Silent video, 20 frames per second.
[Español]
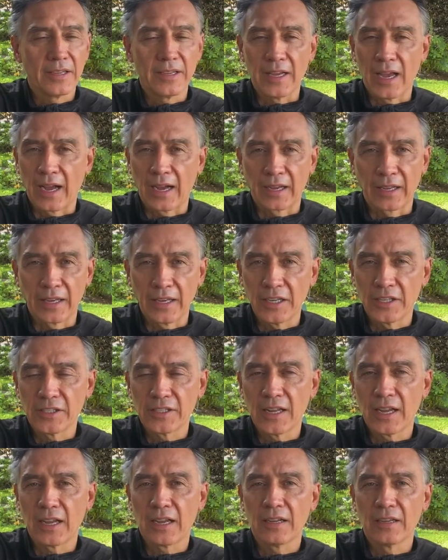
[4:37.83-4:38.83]
y a
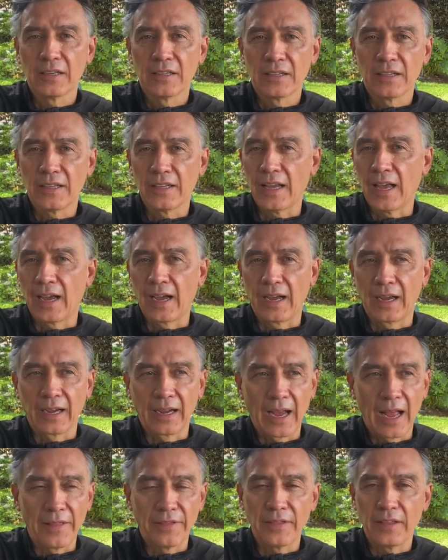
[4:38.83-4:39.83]
Krishna y a
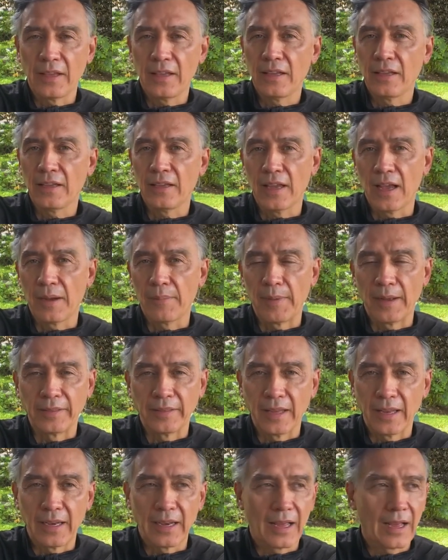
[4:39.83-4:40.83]
Gandhi y a
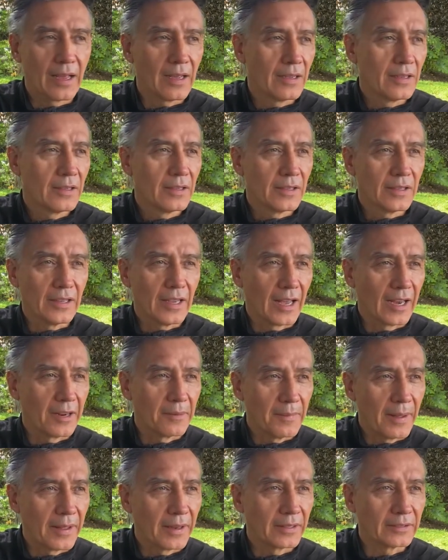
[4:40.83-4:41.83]
Mandela y a
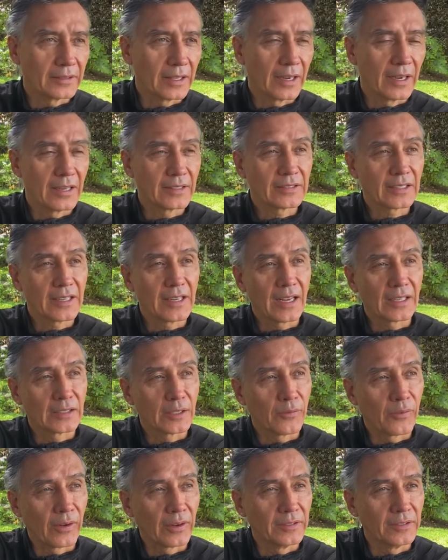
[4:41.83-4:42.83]
la Madre Teresa y a
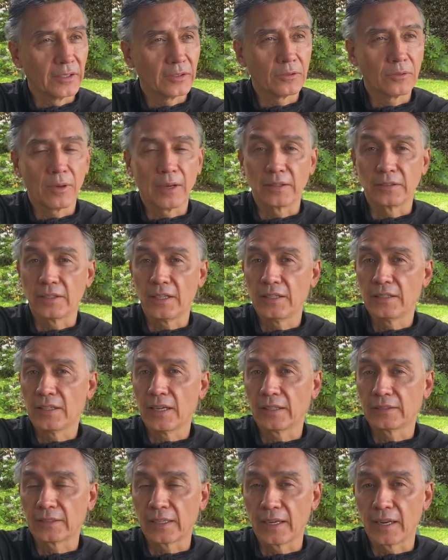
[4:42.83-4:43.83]
San Francisco de
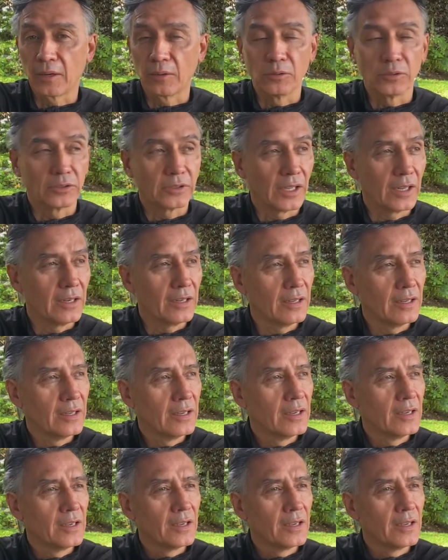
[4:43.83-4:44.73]
Asís y a San Agustín